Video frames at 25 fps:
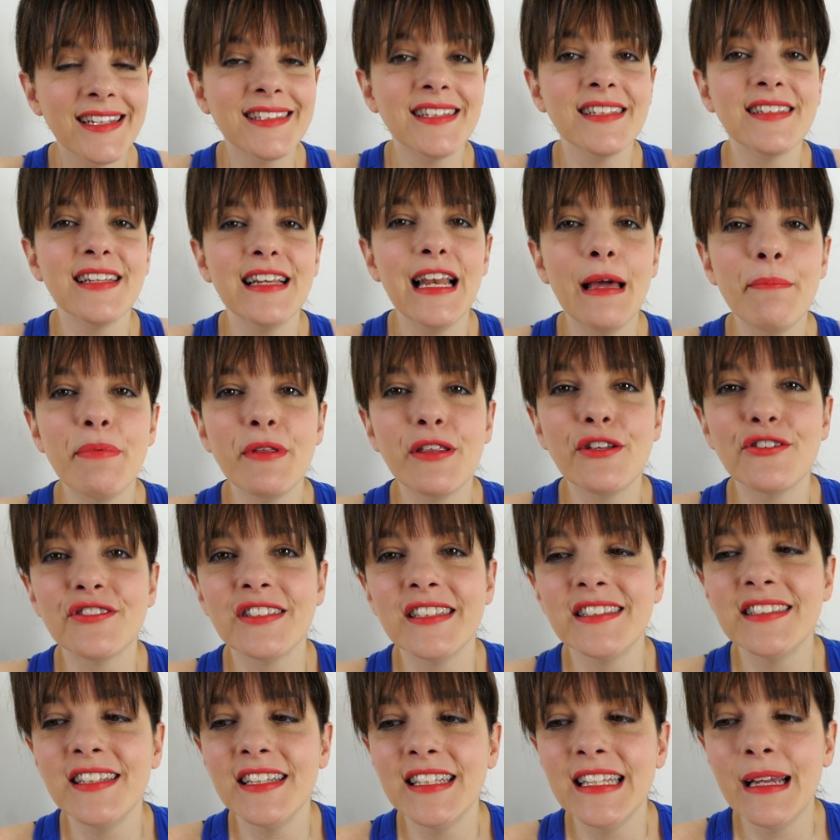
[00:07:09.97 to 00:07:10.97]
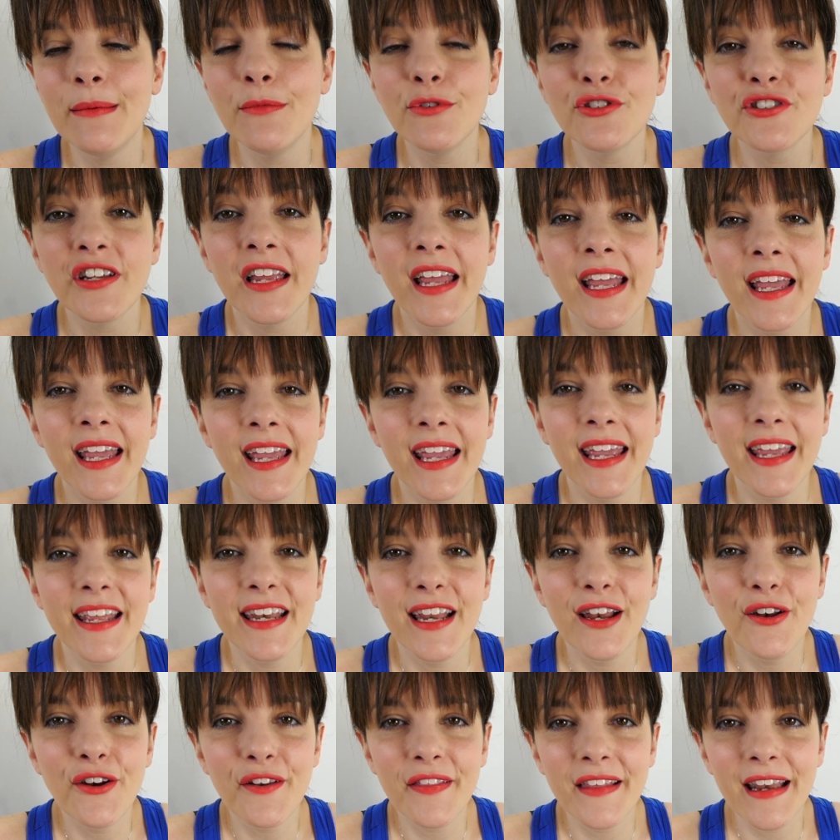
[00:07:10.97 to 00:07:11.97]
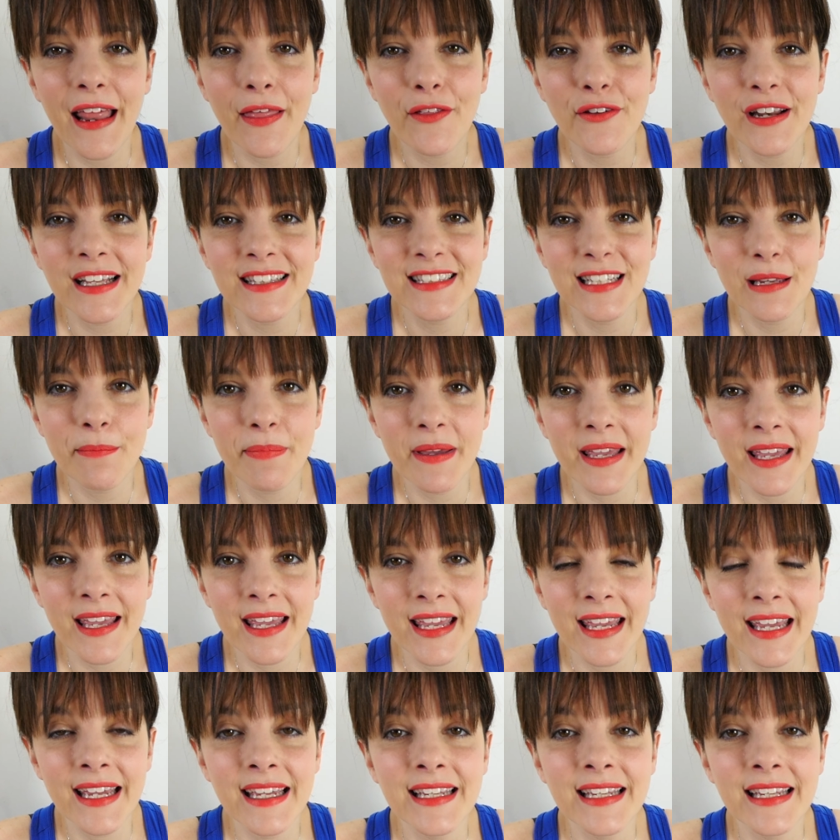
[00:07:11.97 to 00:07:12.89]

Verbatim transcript: este es el lápiz que os enseñamos en el ordenador HP